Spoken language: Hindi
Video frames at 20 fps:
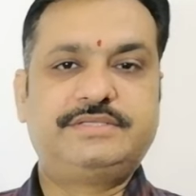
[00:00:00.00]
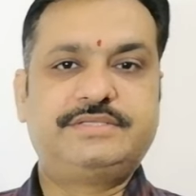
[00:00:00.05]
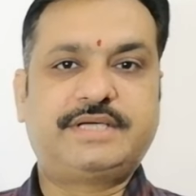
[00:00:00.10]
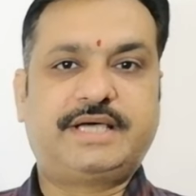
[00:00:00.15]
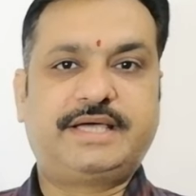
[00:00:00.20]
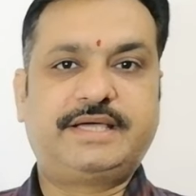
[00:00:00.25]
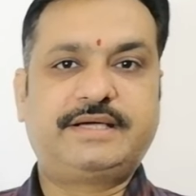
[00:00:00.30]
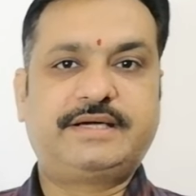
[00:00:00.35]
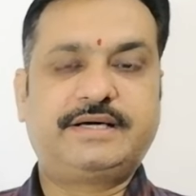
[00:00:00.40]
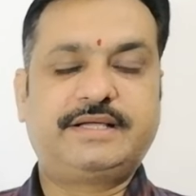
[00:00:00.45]

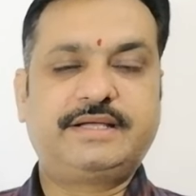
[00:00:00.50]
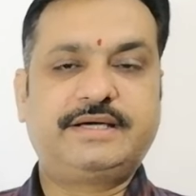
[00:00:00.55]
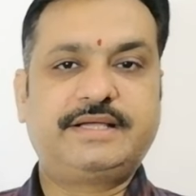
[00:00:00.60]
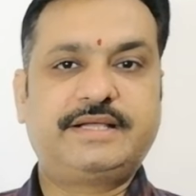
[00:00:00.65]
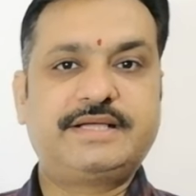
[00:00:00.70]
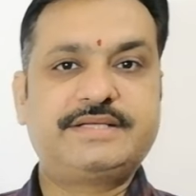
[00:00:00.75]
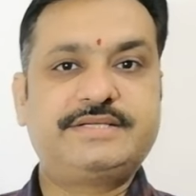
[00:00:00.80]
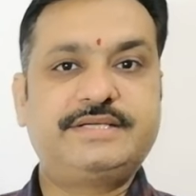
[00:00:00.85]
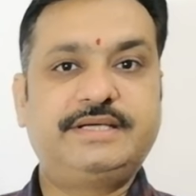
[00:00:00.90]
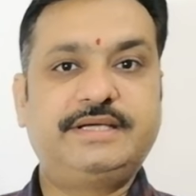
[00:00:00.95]
चाहे कर्क
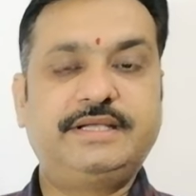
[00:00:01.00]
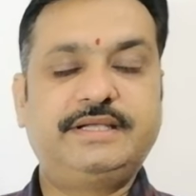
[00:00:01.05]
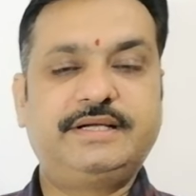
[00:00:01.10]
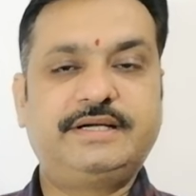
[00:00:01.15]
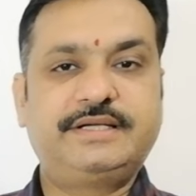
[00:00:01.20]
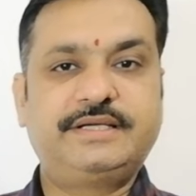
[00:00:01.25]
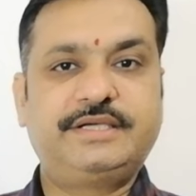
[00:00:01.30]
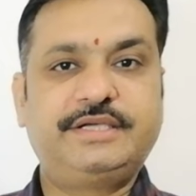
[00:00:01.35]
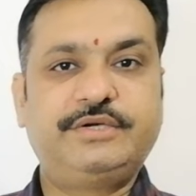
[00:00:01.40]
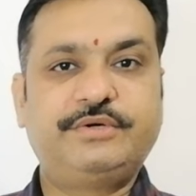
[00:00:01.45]
राशि की
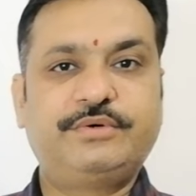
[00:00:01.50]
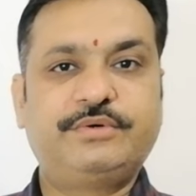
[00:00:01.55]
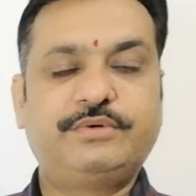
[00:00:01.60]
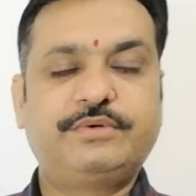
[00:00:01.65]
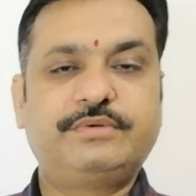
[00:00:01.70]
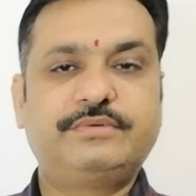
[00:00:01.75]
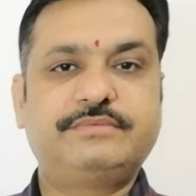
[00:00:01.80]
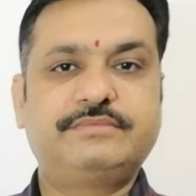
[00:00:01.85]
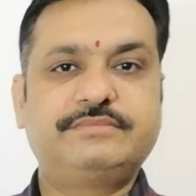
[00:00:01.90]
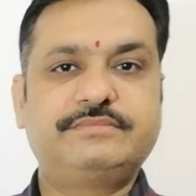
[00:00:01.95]
लड़की हो
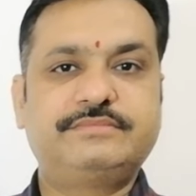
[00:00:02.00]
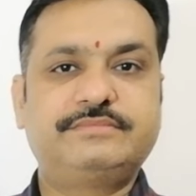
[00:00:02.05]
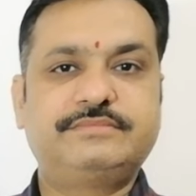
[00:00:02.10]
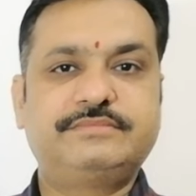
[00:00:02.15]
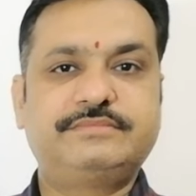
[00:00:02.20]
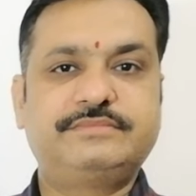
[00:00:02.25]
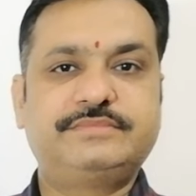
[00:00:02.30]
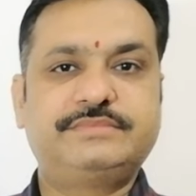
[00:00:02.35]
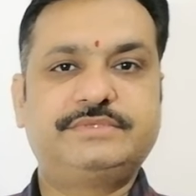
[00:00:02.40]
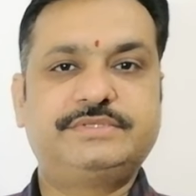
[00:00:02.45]

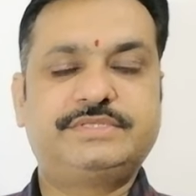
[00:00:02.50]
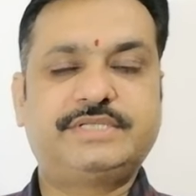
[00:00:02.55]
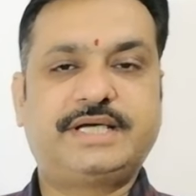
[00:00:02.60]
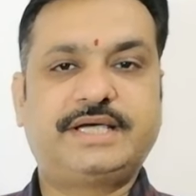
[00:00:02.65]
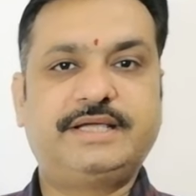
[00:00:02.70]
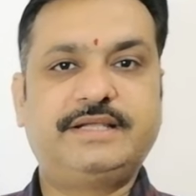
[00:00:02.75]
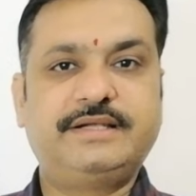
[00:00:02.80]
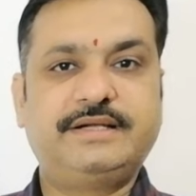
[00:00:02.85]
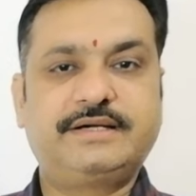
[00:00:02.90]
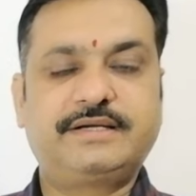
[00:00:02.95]

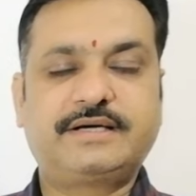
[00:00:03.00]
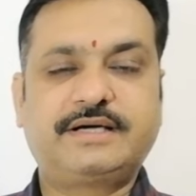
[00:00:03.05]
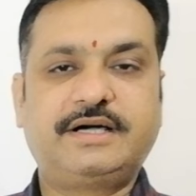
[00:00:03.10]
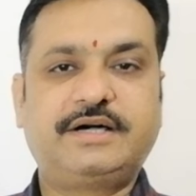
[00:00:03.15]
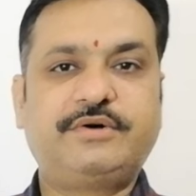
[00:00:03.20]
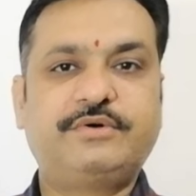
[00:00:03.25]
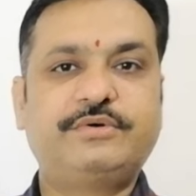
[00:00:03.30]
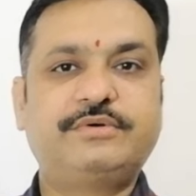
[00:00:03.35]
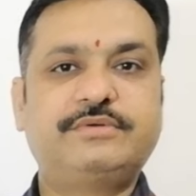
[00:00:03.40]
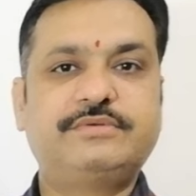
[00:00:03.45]
चाहे
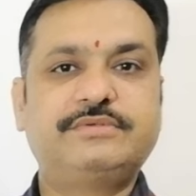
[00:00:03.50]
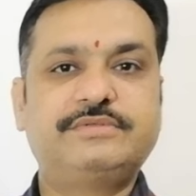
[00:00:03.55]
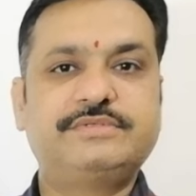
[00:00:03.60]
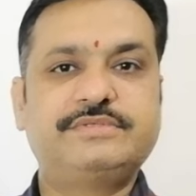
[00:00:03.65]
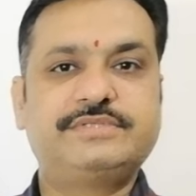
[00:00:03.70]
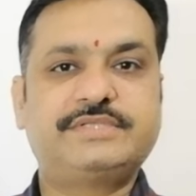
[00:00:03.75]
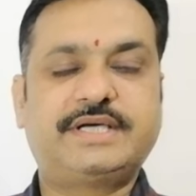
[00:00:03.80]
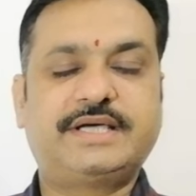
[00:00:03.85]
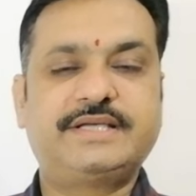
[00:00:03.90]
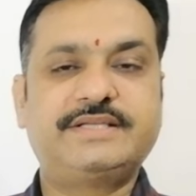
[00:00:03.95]
लड़का हो
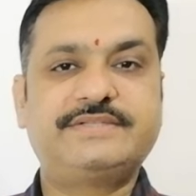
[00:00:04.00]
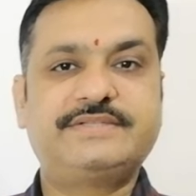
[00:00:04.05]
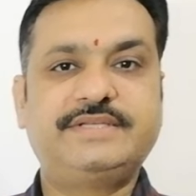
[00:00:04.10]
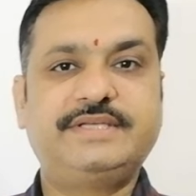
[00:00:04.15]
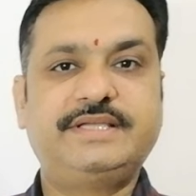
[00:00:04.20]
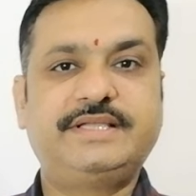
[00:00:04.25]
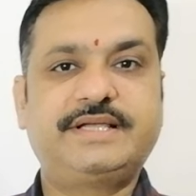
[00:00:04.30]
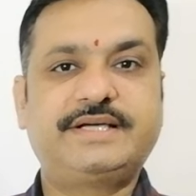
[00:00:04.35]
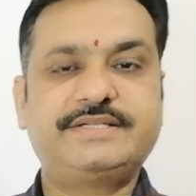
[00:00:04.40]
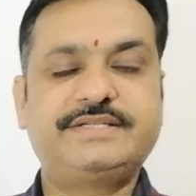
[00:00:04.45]
चाहे
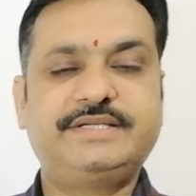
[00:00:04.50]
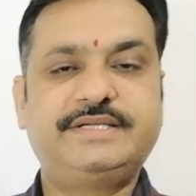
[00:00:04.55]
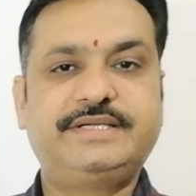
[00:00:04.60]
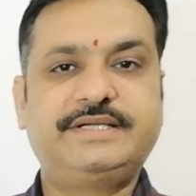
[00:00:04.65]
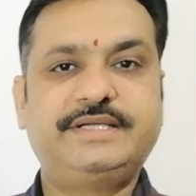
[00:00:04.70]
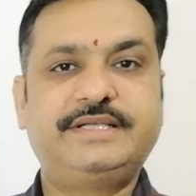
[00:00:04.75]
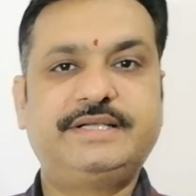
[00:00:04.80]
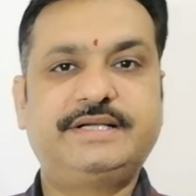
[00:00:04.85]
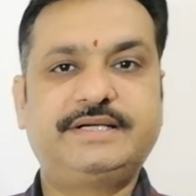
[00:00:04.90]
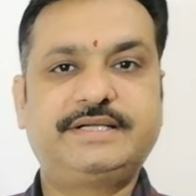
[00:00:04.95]
सिंह राशि
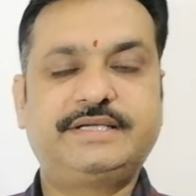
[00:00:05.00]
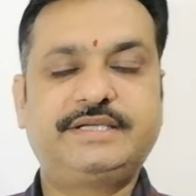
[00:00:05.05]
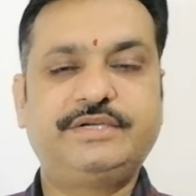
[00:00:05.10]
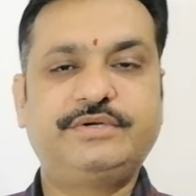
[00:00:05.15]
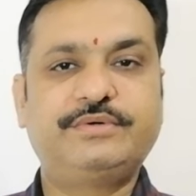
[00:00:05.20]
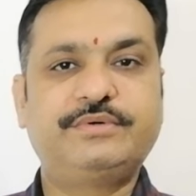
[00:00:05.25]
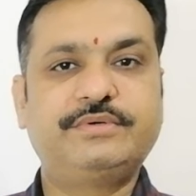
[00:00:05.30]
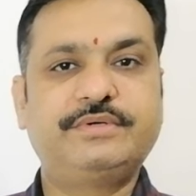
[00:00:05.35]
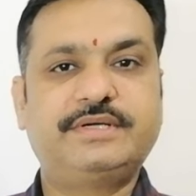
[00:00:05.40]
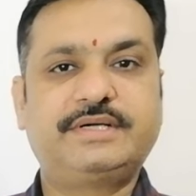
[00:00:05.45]
की लड़की
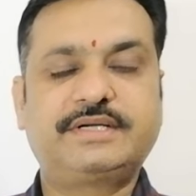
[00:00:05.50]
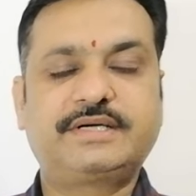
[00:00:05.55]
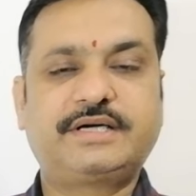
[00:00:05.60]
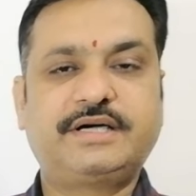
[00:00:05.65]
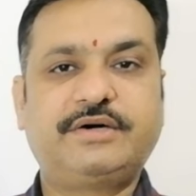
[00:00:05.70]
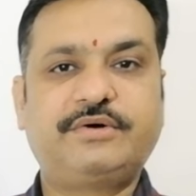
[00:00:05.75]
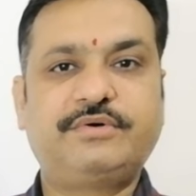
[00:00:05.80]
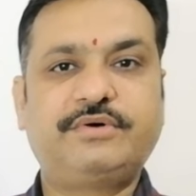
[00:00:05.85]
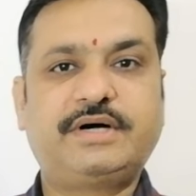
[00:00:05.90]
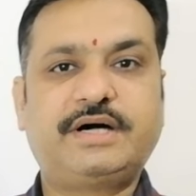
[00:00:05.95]
हो
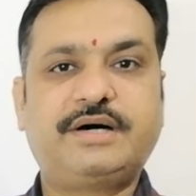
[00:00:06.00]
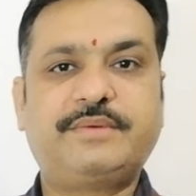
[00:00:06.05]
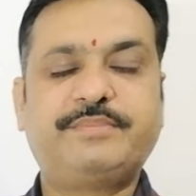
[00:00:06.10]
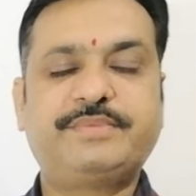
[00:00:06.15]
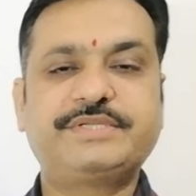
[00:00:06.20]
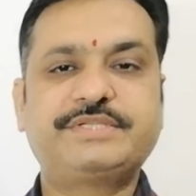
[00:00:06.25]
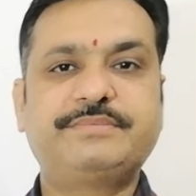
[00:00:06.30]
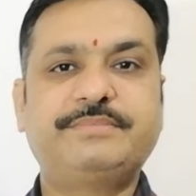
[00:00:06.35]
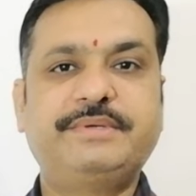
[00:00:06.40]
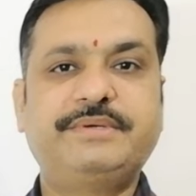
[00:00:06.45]
लड़का हो
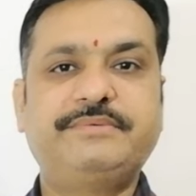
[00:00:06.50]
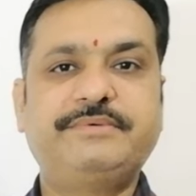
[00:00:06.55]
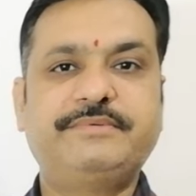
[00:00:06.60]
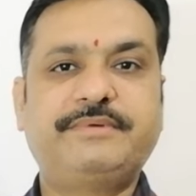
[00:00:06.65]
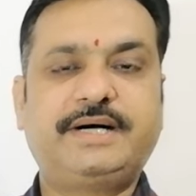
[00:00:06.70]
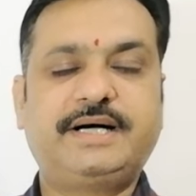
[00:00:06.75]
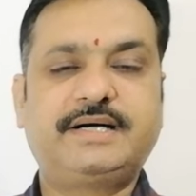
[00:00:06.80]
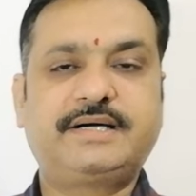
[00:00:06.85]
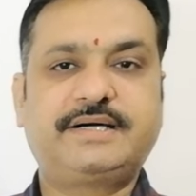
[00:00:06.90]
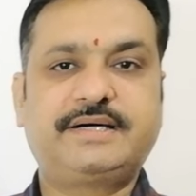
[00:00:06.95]
आपस में
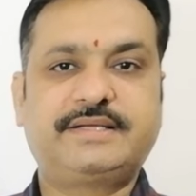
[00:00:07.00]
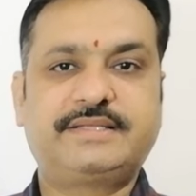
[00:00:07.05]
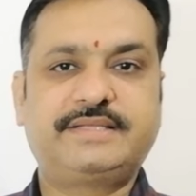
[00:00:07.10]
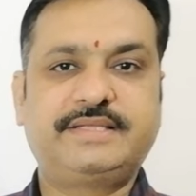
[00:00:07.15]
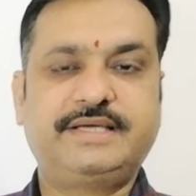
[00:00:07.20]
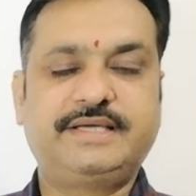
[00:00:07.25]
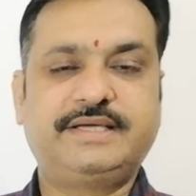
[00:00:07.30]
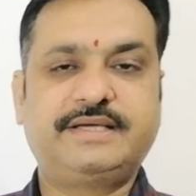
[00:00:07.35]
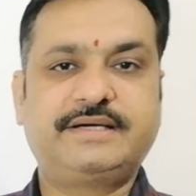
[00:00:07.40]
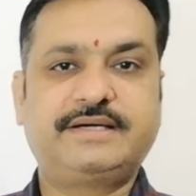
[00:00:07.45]
विवाह
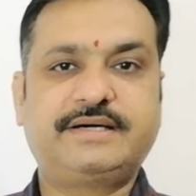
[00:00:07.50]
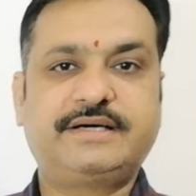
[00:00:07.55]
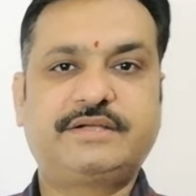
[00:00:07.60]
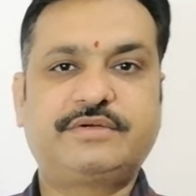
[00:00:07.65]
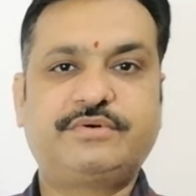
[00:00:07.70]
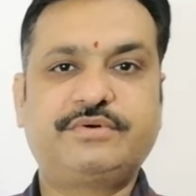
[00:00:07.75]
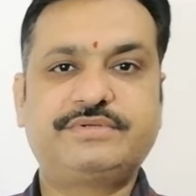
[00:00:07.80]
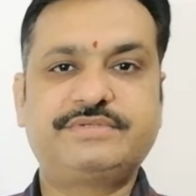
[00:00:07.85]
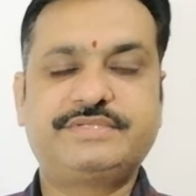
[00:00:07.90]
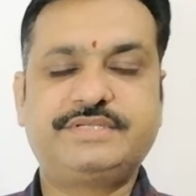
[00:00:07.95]
करते हैं
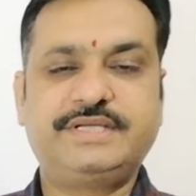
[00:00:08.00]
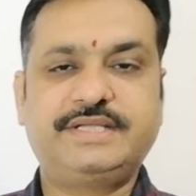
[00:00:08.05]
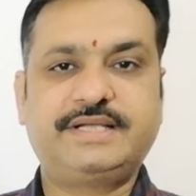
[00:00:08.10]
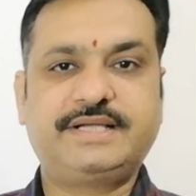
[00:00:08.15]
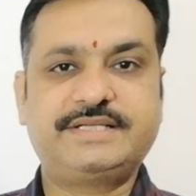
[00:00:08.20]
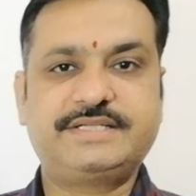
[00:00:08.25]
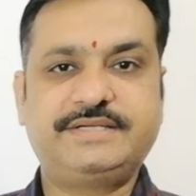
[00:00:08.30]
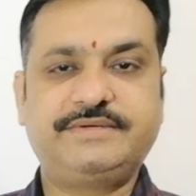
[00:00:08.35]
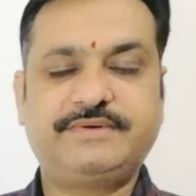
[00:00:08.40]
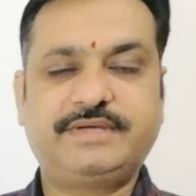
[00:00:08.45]
कर्क और सिंह
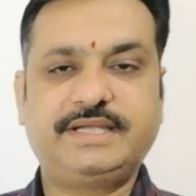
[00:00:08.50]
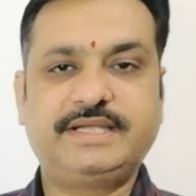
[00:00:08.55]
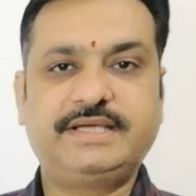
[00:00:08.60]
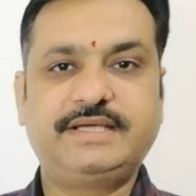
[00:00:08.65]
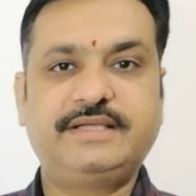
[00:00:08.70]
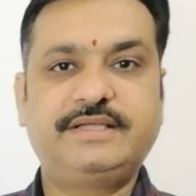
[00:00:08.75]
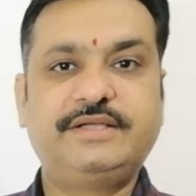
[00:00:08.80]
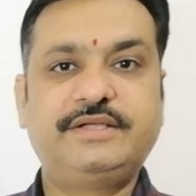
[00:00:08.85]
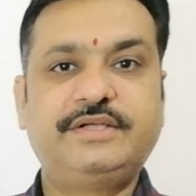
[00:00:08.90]
राशि वाले